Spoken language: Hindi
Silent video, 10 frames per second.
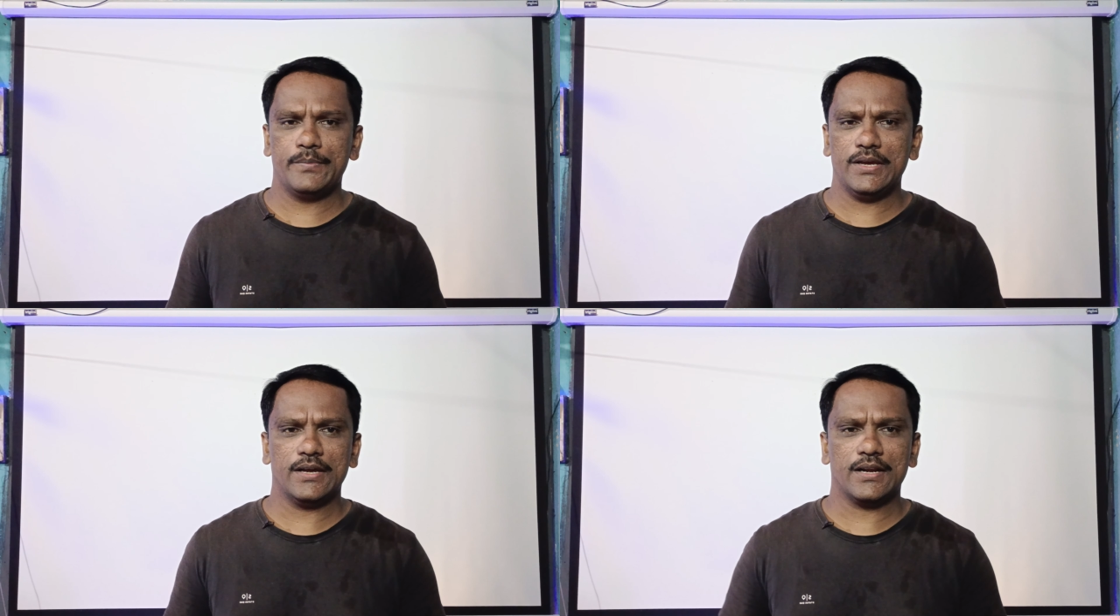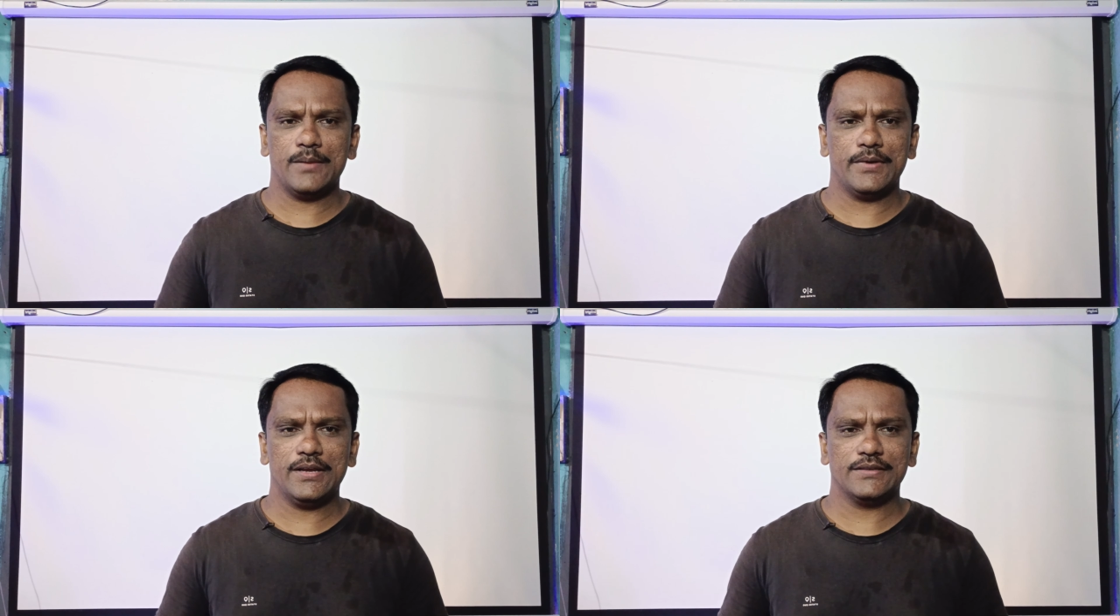पे ये करना
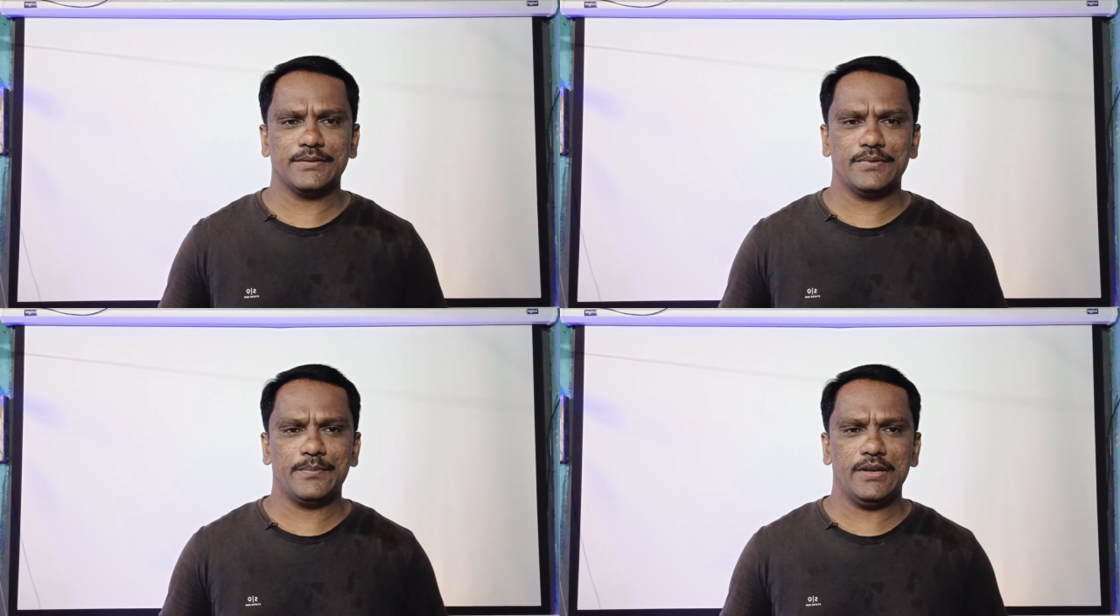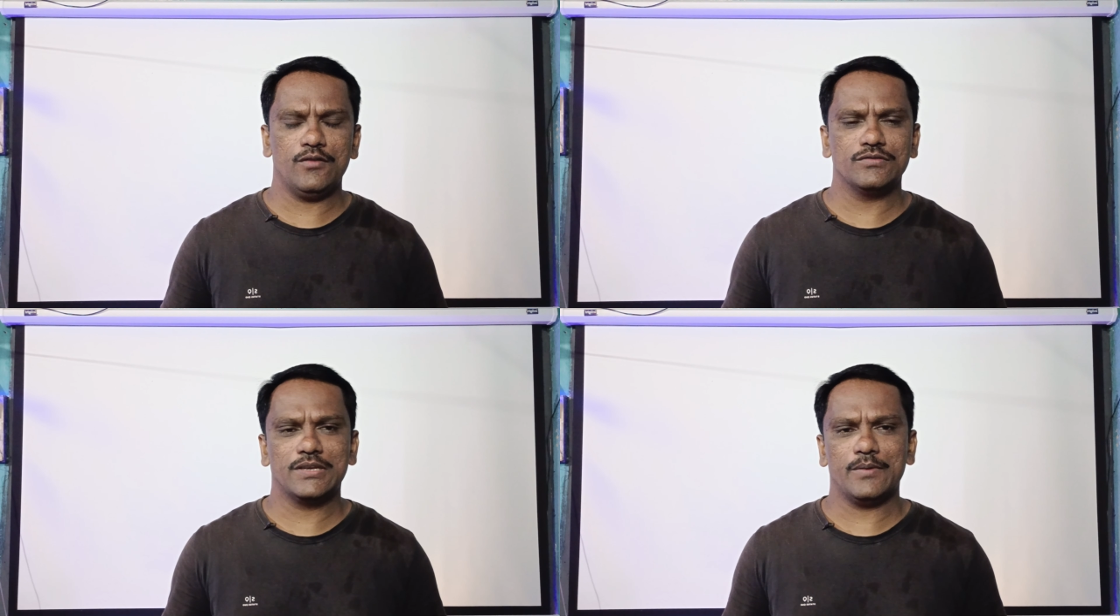पड़ेगा सबसे पहले
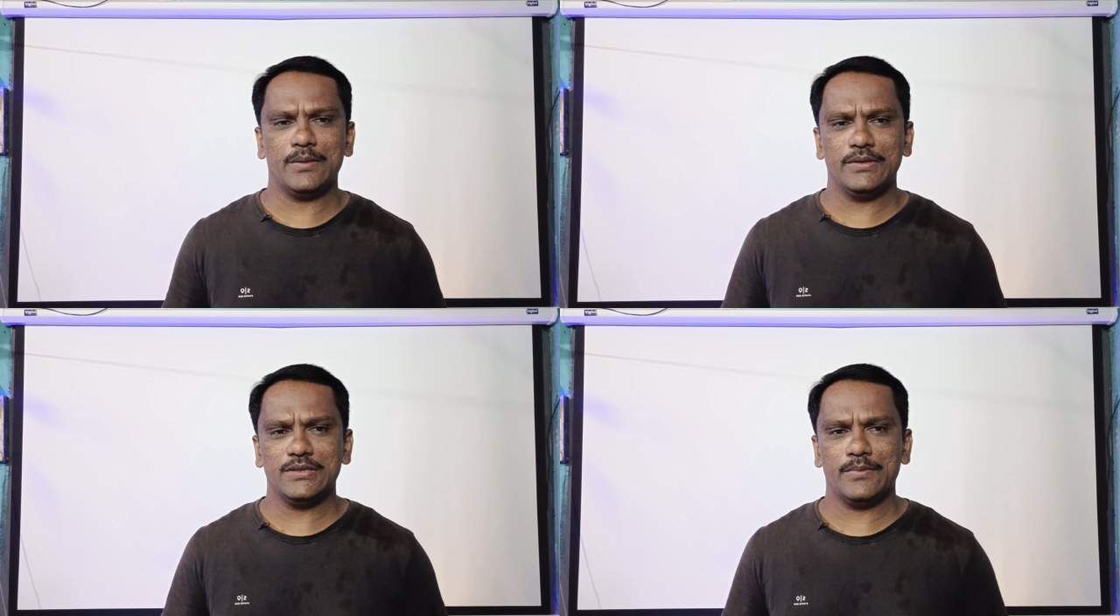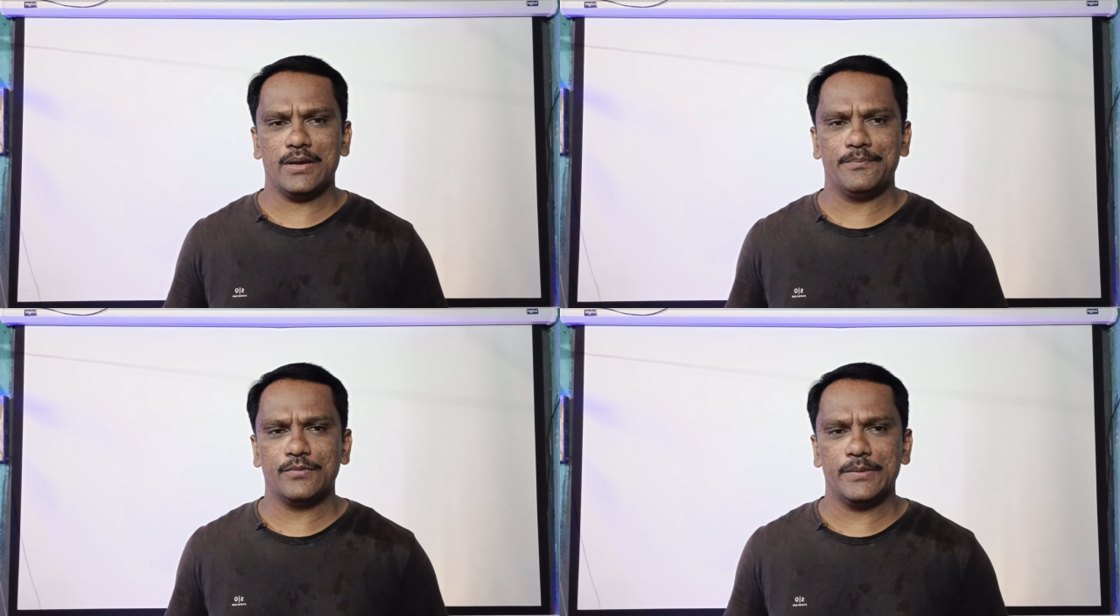और उसके बाद में जब
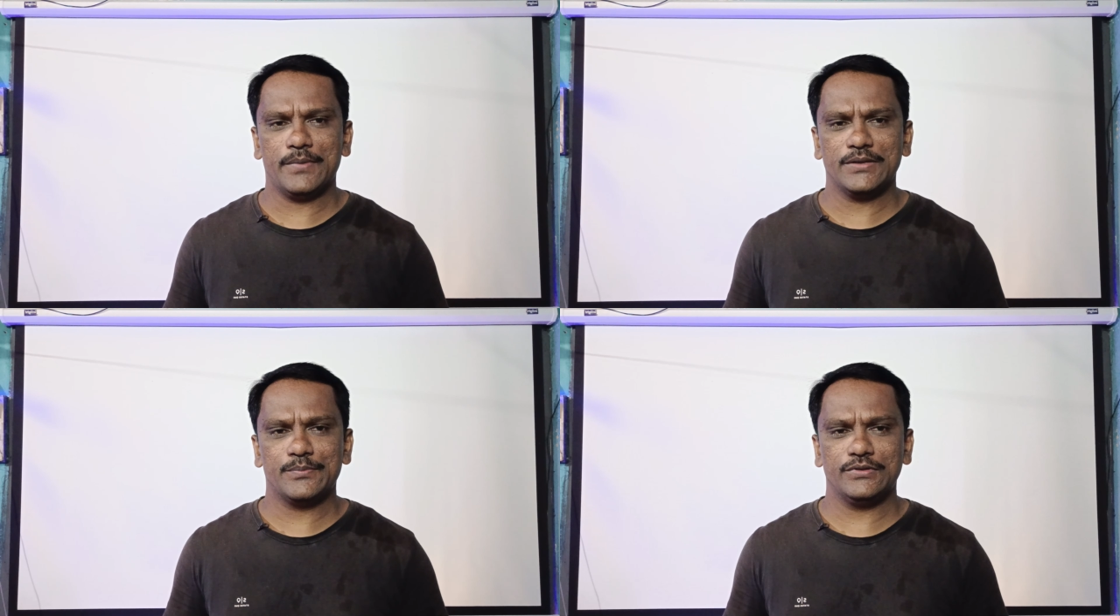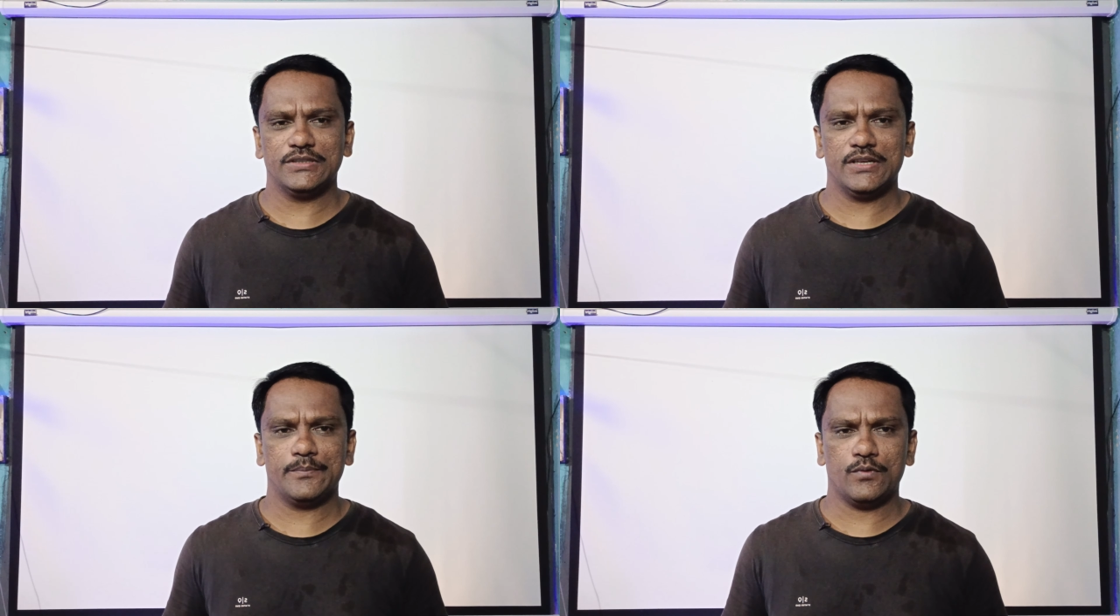आपके पास
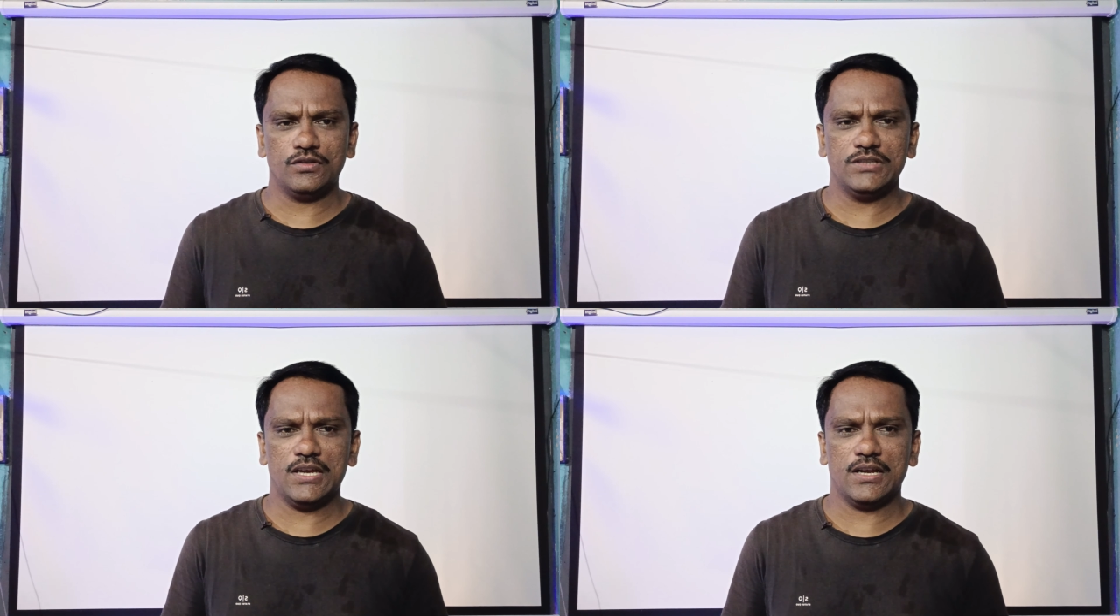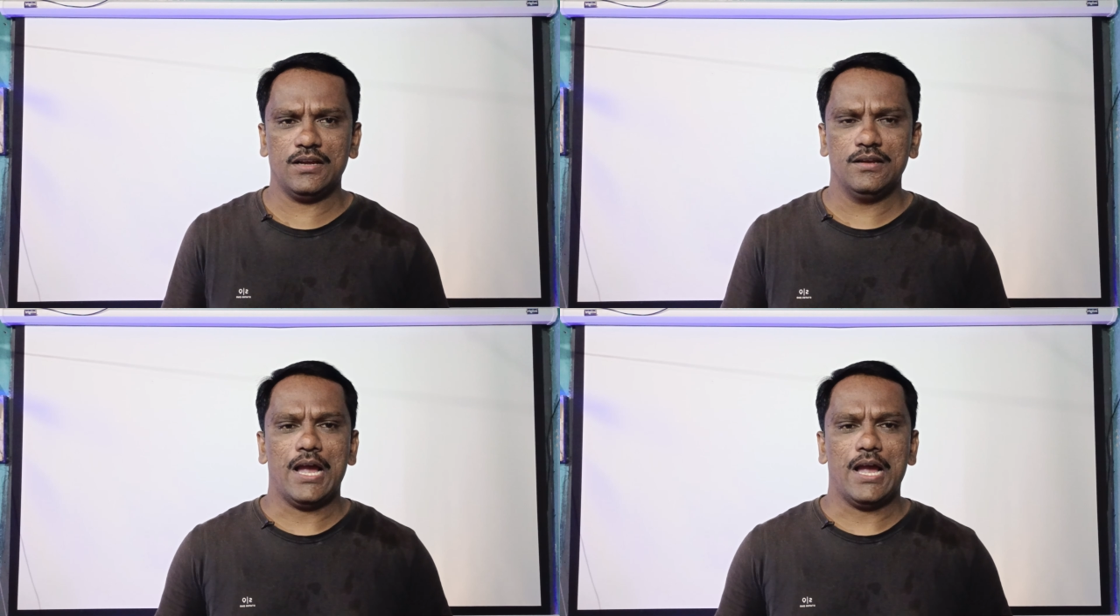प्रोजेक्टर पहुंच जाएगा